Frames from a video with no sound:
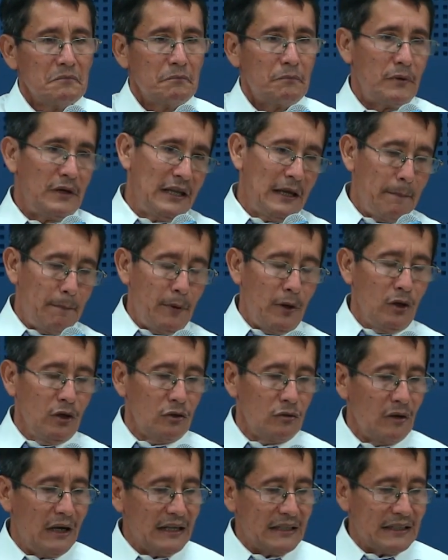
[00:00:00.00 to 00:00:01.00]
pues de
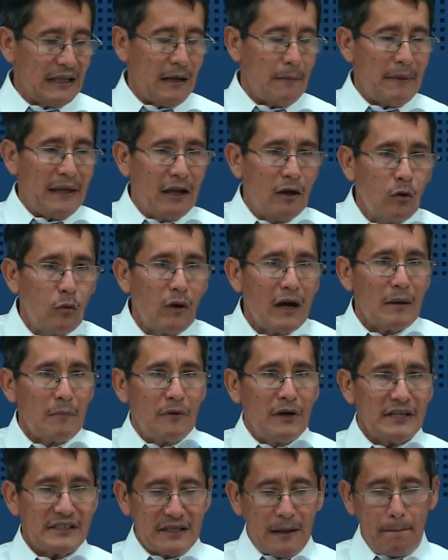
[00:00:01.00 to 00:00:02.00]
pronto hasta
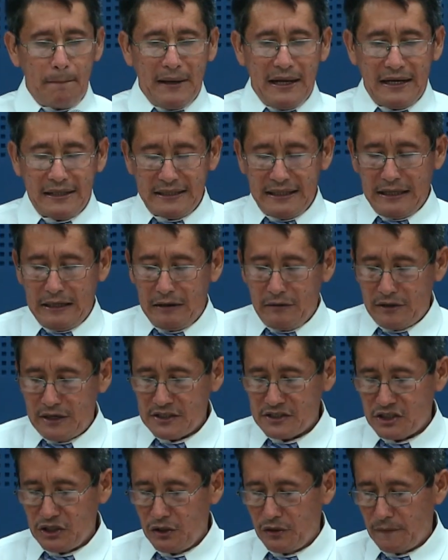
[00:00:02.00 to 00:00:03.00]
menguamos esa parte de la
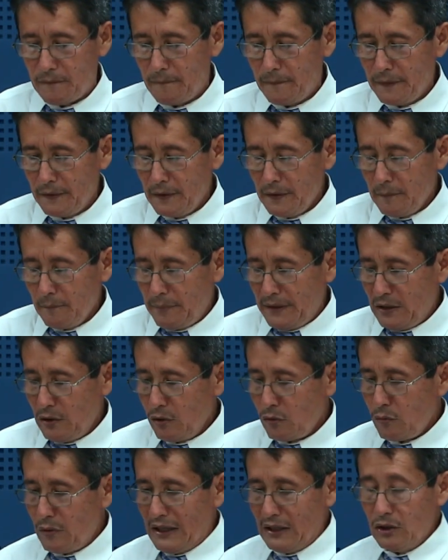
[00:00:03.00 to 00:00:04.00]
oración. Pero
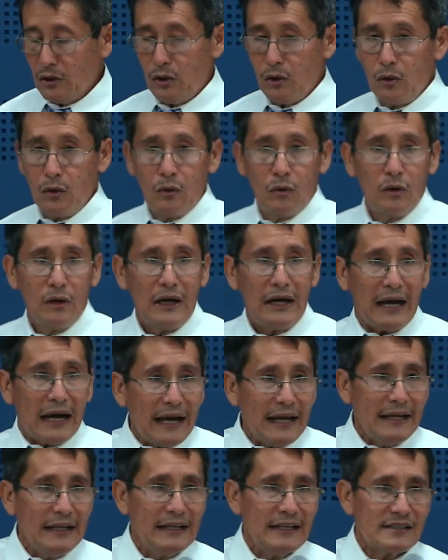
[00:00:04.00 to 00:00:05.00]
cuando
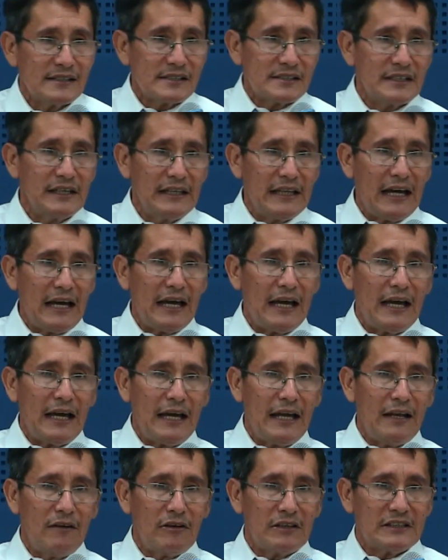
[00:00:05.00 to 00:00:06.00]
hay
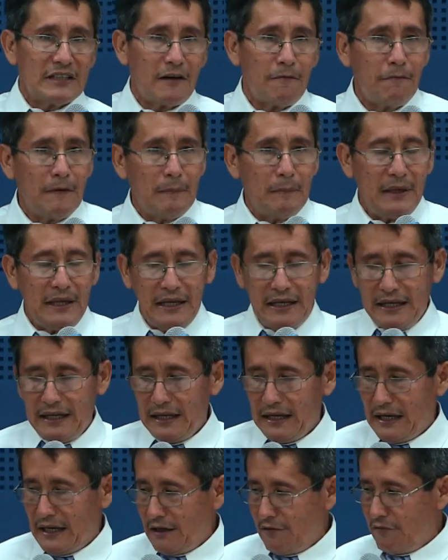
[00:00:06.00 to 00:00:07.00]
necesidad en nuestra
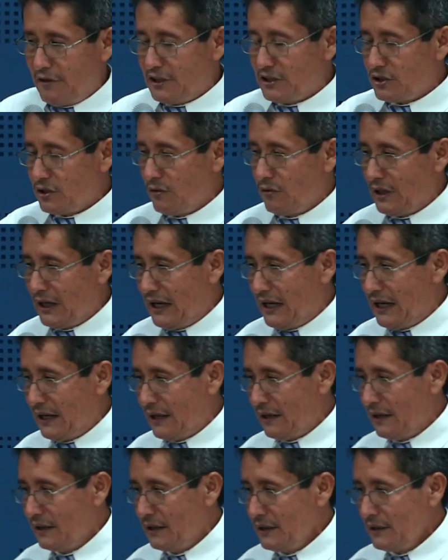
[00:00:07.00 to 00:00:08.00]
familia, en nuestro
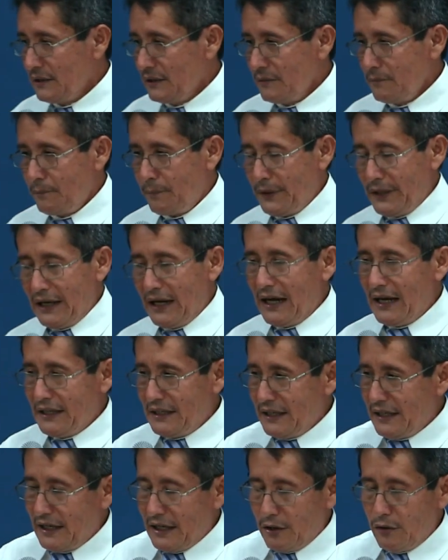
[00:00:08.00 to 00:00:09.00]
hogar, pues
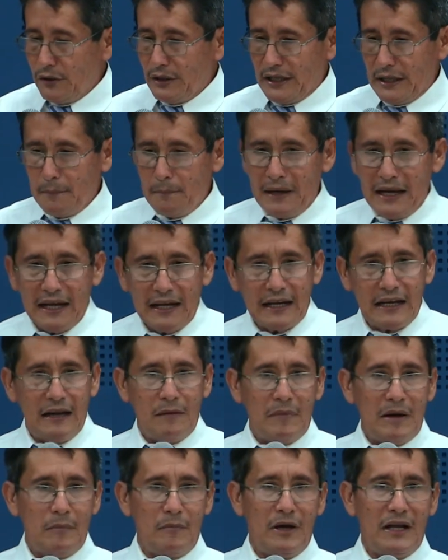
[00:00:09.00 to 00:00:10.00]
allí es donde más
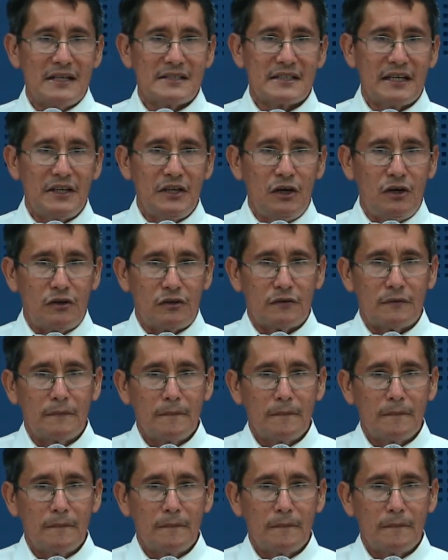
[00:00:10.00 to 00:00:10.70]
clamamos al Señor.